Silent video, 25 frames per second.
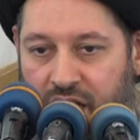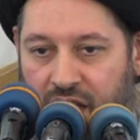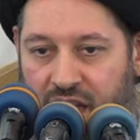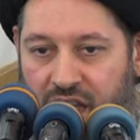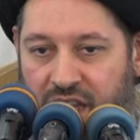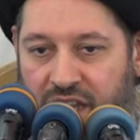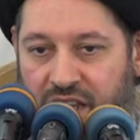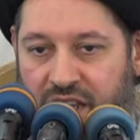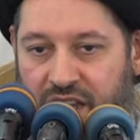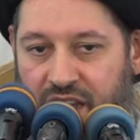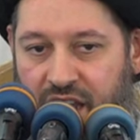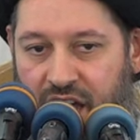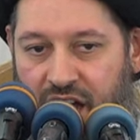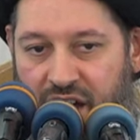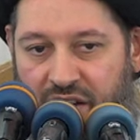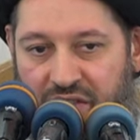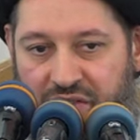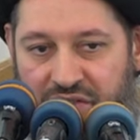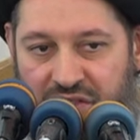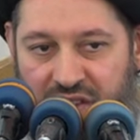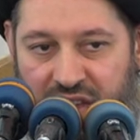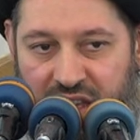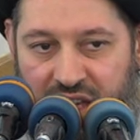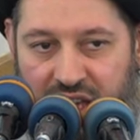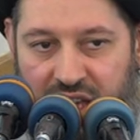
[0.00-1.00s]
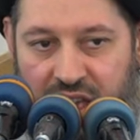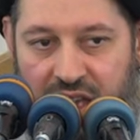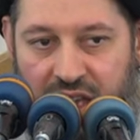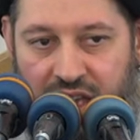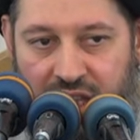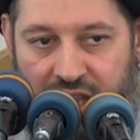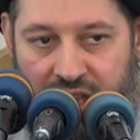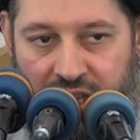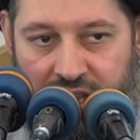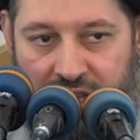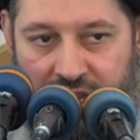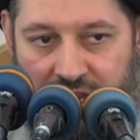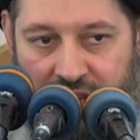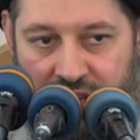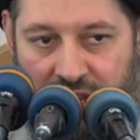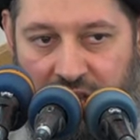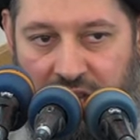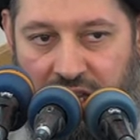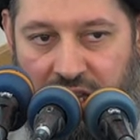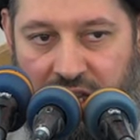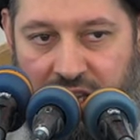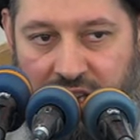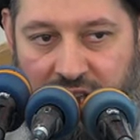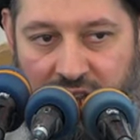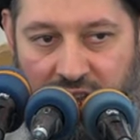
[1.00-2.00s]
إن نافية
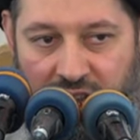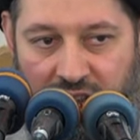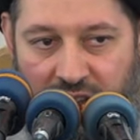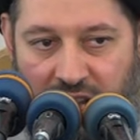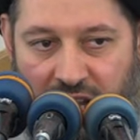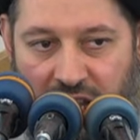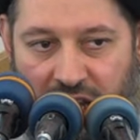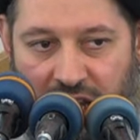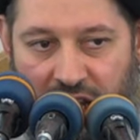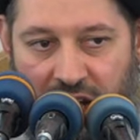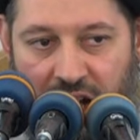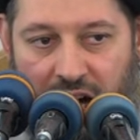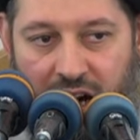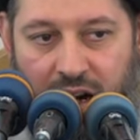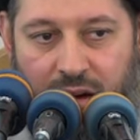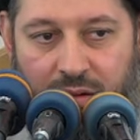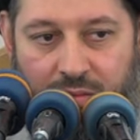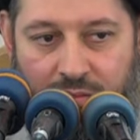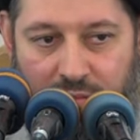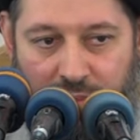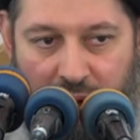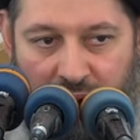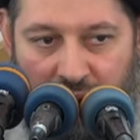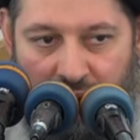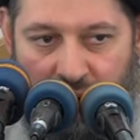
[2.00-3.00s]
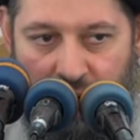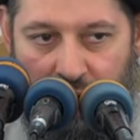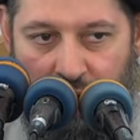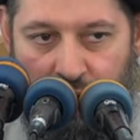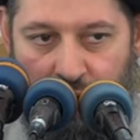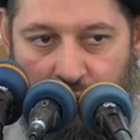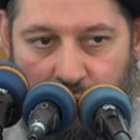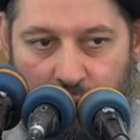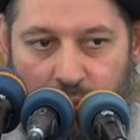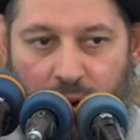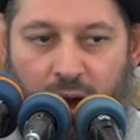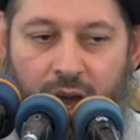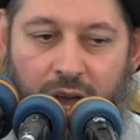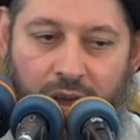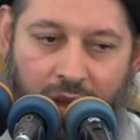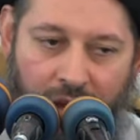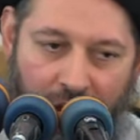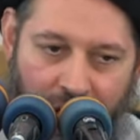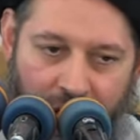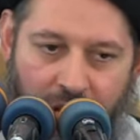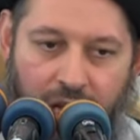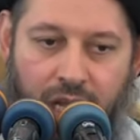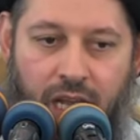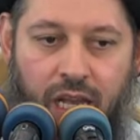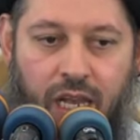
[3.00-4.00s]
إن إلا ما هو
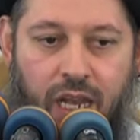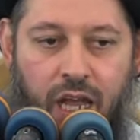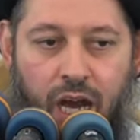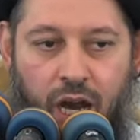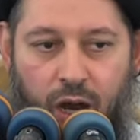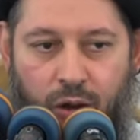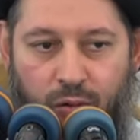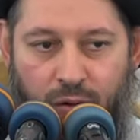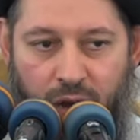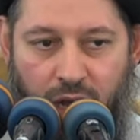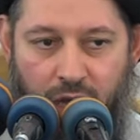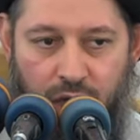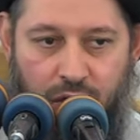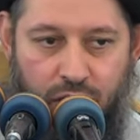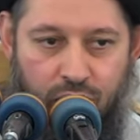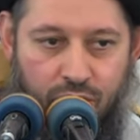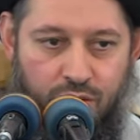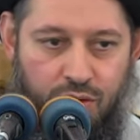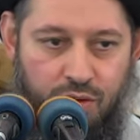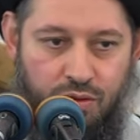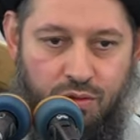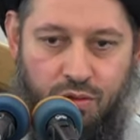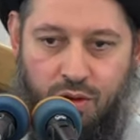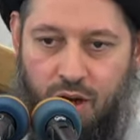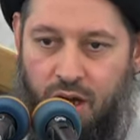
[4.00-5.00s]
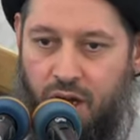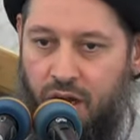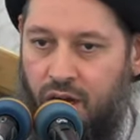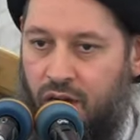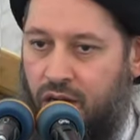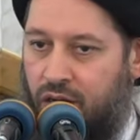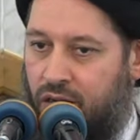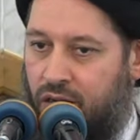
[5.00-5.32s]
إلا وحي يوحى